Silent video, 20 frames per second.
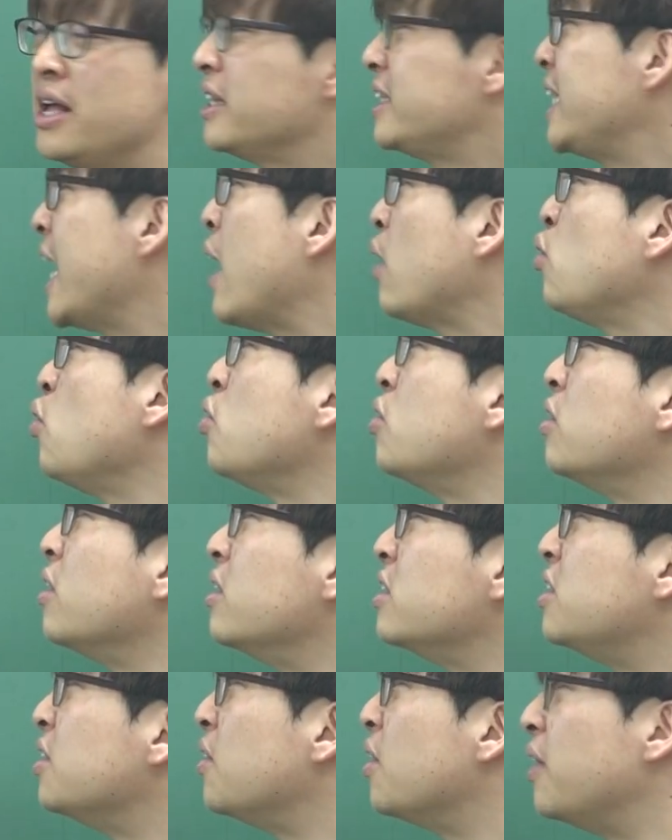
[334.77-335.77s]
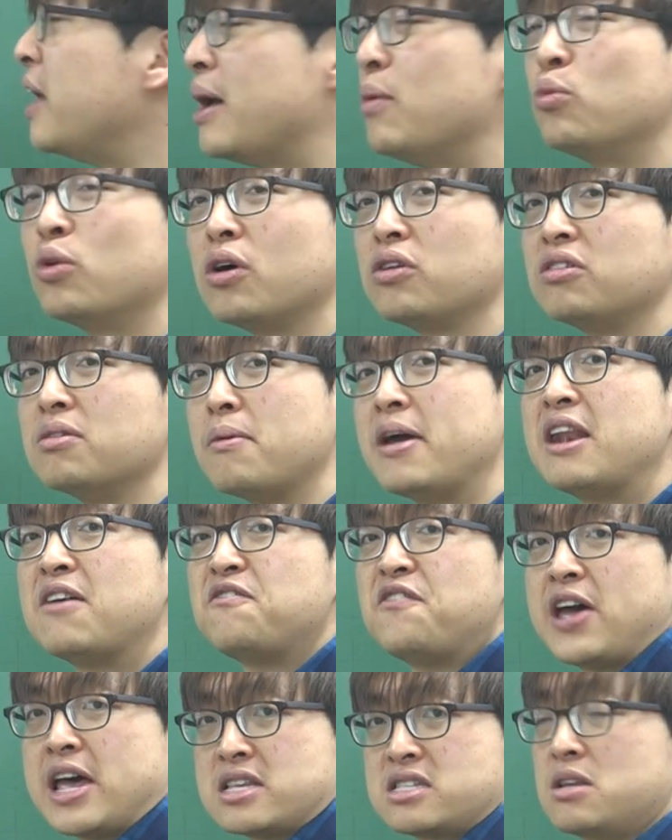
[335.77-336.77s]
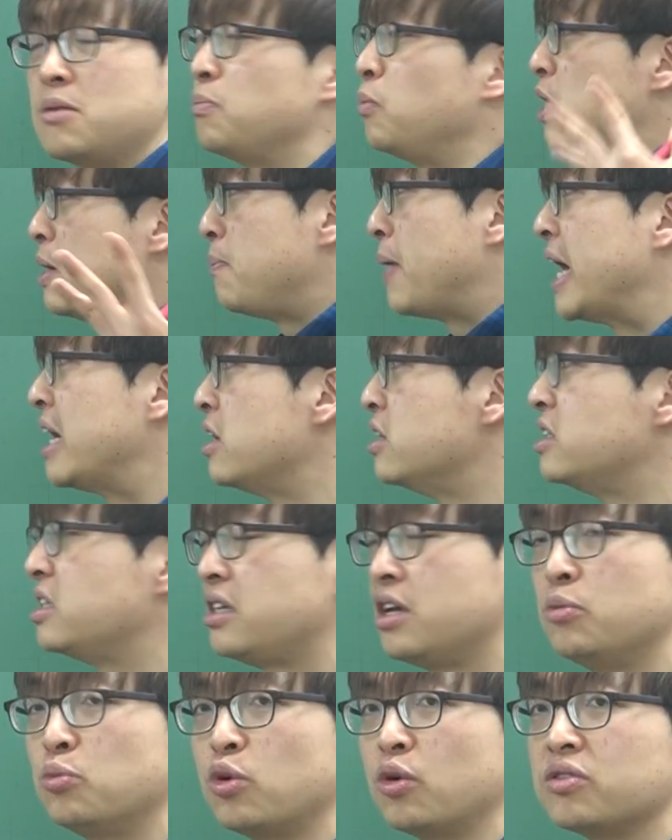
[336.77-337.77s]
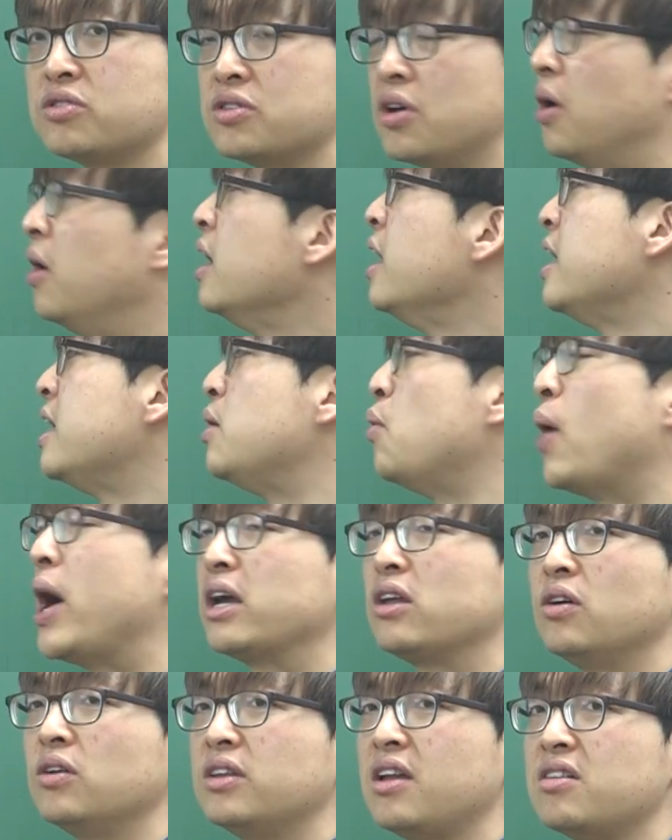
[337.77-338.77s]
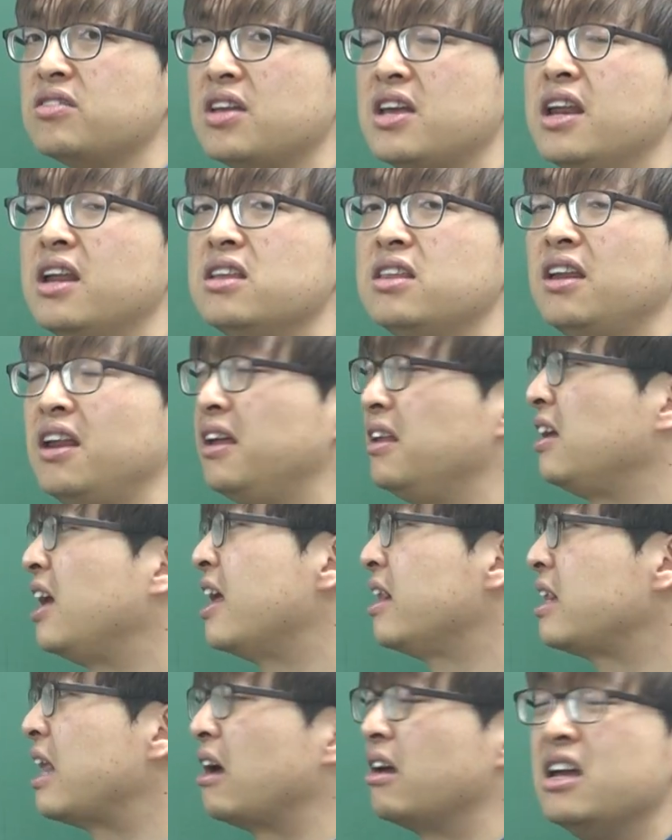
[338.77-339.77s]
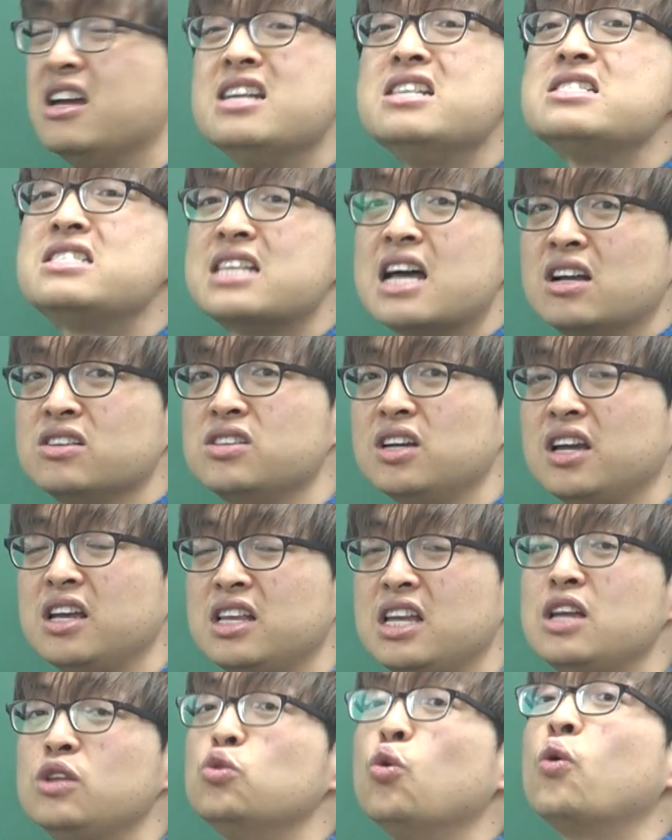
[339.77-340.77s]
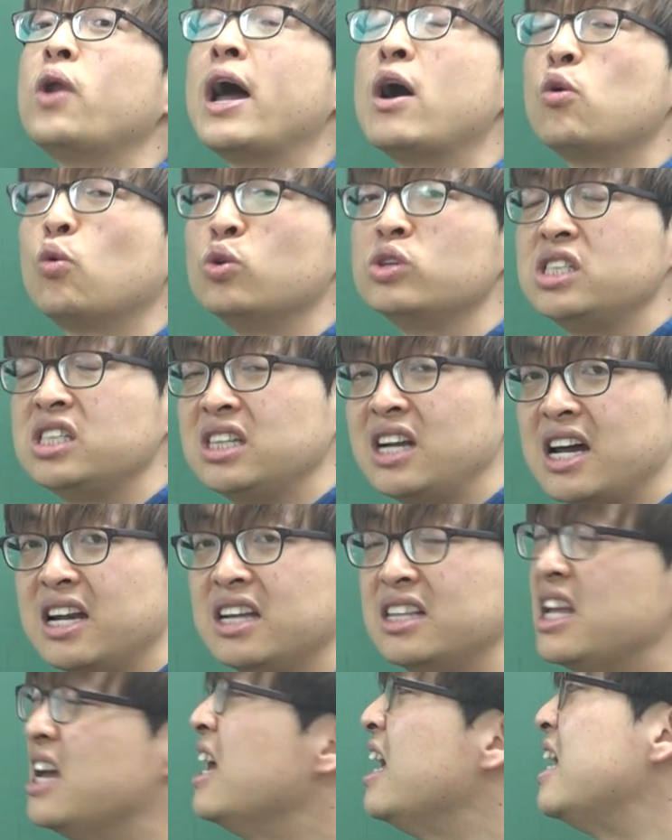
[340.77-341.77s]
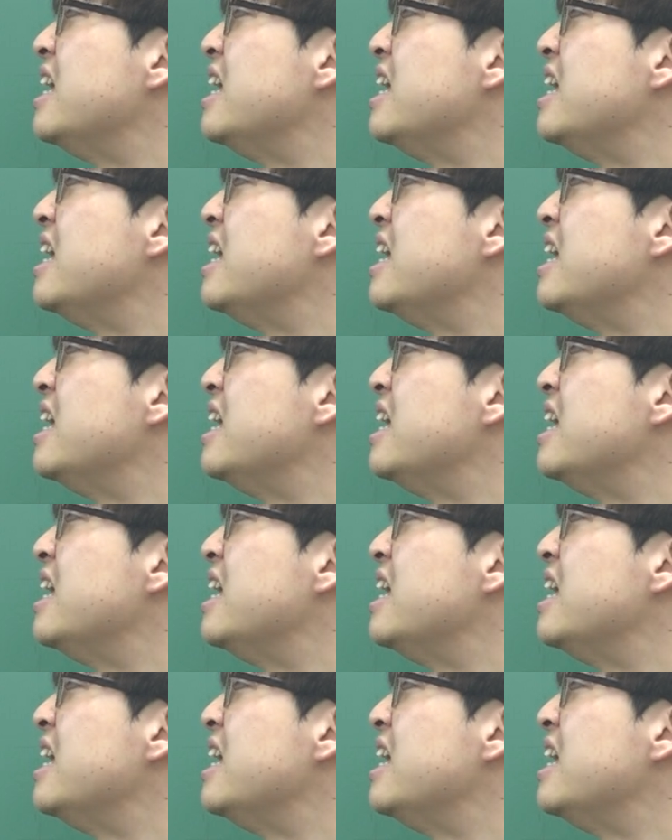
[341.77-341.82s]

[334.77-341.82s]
자꾸 그걸 드러내므로써 manifest 이 발현시킴으로써 이 환경 내에서 얘네들에게 딱 일상적인 이 노란 꽃이라는